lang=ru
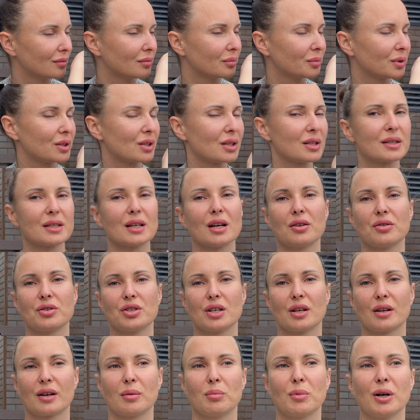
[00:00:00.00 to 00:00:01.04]

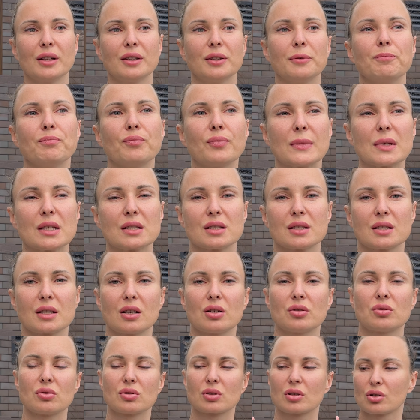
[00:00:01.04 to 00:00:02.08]
Потрясающий аромат.
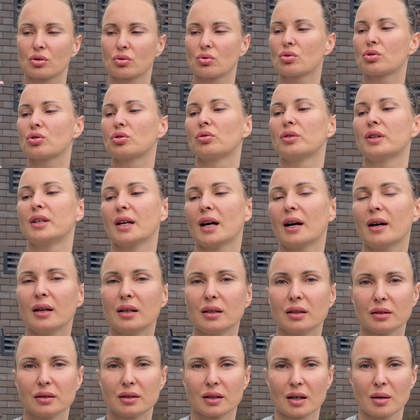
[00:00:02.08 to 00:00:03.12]
Сразу скажу, что я
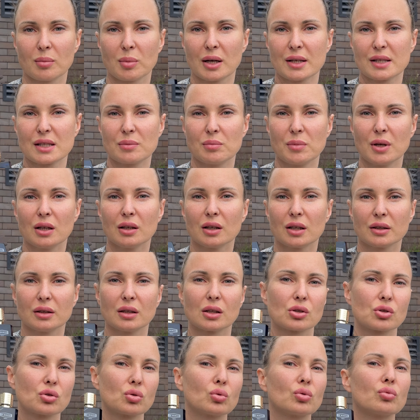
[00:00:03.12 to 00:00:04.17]
этот аромат смело
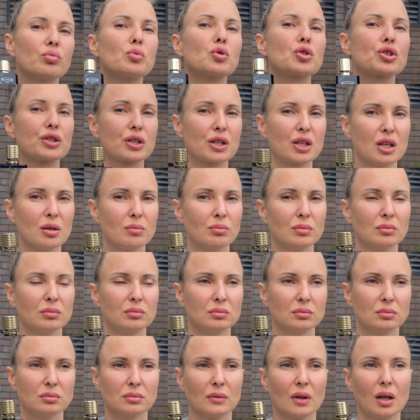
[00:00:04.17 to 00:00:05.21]
отношу к мужским.
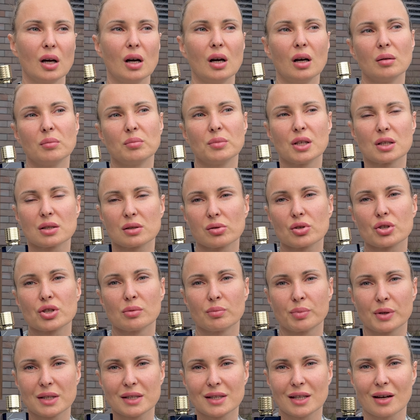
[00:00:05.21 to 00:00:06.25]
Мне сложно
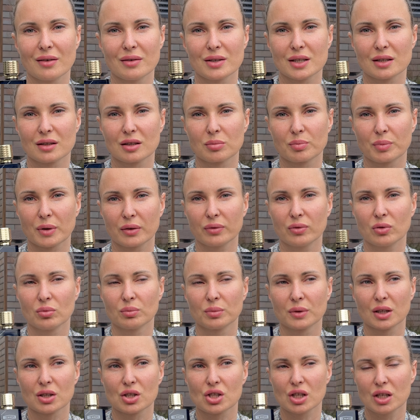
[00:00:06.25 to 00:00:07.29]
представить этот парфюм
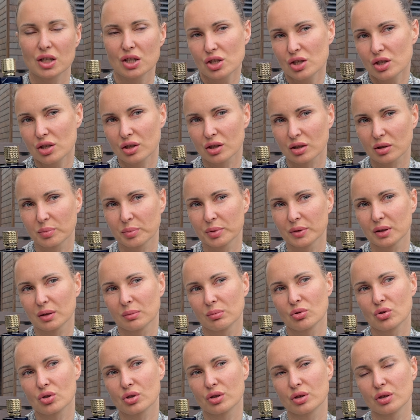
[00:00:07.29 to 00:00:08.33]
на женщинах,
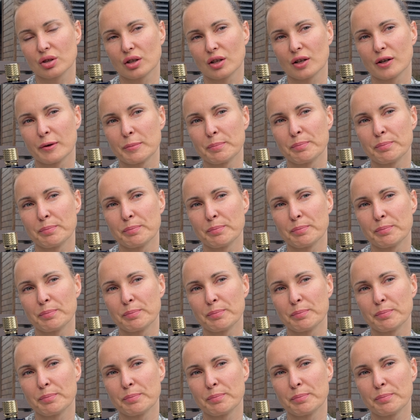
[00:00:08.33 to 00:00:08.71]
потому что,